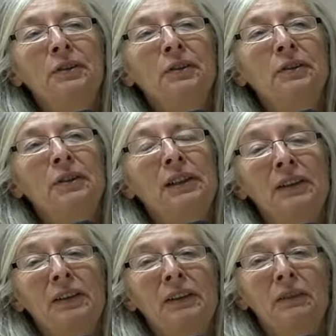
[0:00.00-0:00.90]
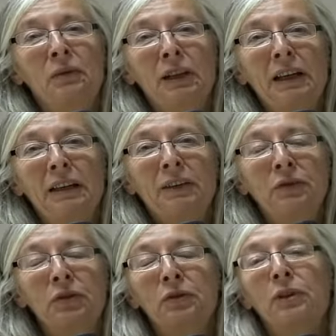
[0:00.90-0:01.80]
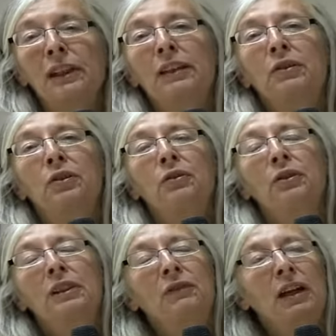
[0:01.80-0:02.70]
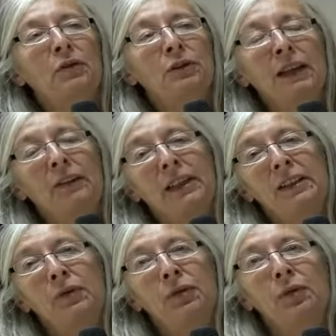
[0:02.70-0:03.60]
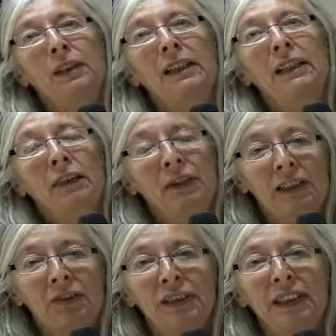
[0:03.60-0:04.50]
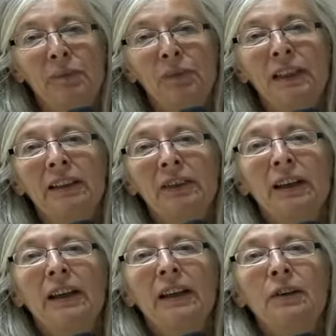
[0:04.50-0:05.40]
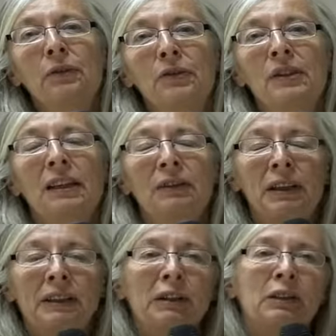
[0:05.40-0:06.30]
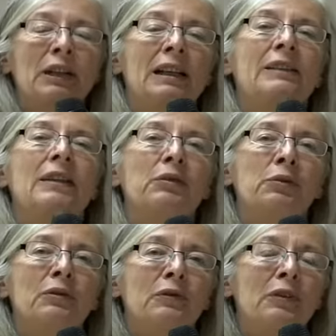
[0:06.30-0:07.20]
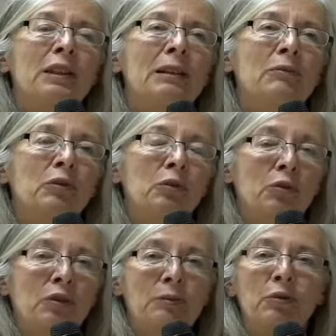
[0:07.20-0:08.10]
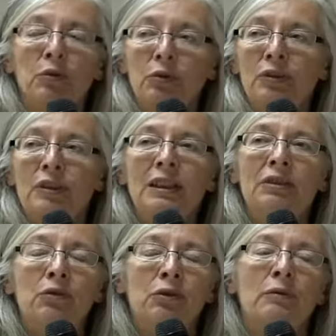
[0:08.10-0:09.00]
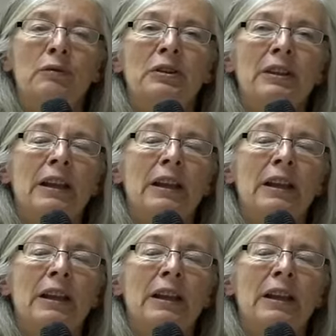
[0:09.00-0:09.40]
Euh, là, il y a notre collègue young qui fait un gros travail sur les, avec des handicapés, aussi un travail de réalisation de films, de conception de sites, justement.